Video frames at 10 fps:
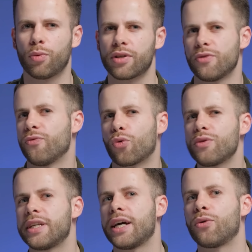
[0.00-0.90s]
образом
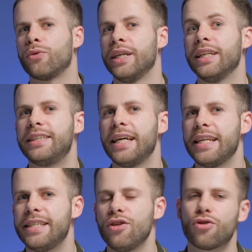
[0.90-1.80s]
вроде как он
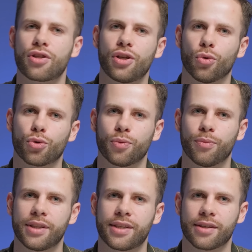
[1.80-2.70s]
теоретически должен
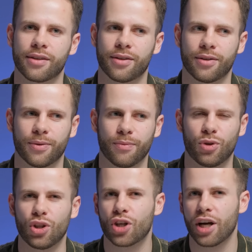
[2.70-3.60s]
быть
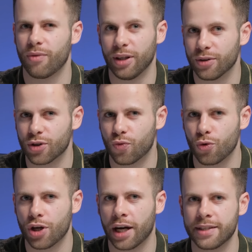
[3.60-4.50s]
дешевле
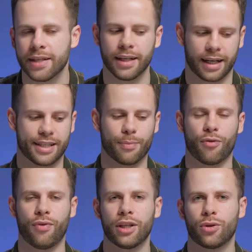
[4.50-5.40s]
звучать. Хотя
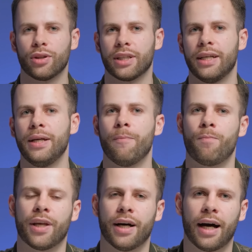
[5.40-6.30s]
по факту это
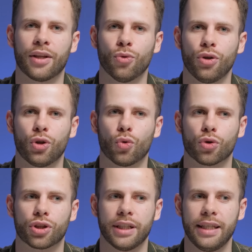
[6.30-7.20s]
а, одно и
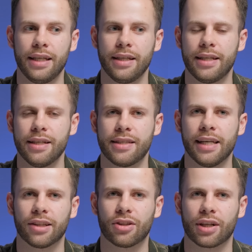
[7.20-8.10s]
то же. И есть
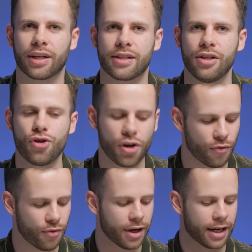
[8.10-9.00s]
некоторые различия
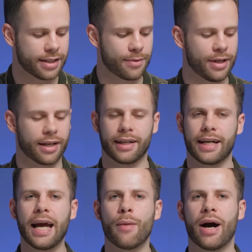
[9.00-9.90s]
в размерах.
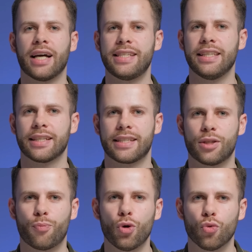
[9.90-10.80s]

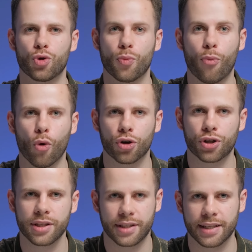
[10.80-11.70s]
М11 Plus
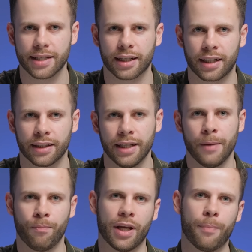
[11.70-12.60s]
больше, здесь экран
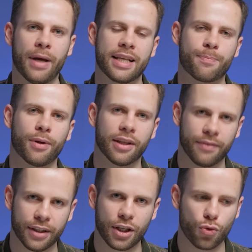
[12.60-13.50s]

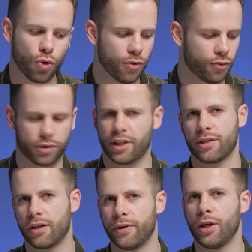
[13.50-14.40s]
5,5 э, дюймов,
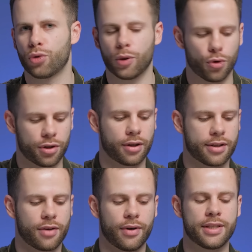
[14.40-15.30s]
кстати говоря, уже можно
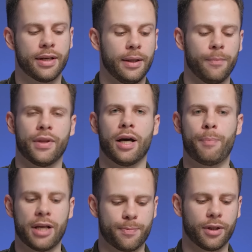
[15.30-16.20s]
доставать.
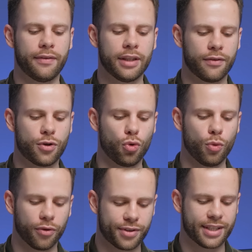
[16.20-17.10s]
5,5 э,
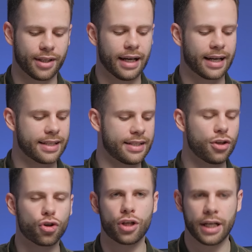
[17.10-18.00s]
дюймов с
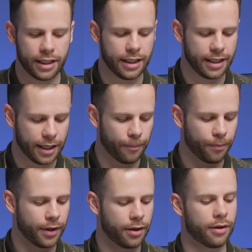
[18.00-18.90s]
разрешением
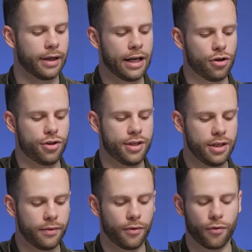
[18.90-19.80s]

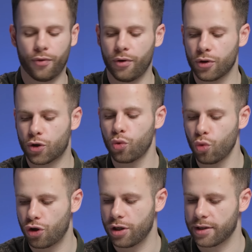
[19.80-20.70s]
HD. Э, в
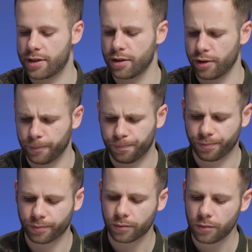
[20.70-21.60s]
случае с
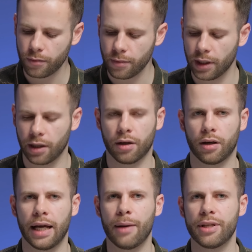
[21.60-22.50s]

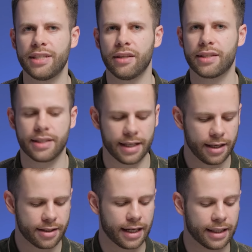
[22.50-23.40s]

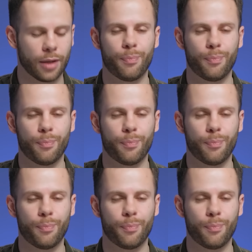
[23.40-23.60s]
M11s а, это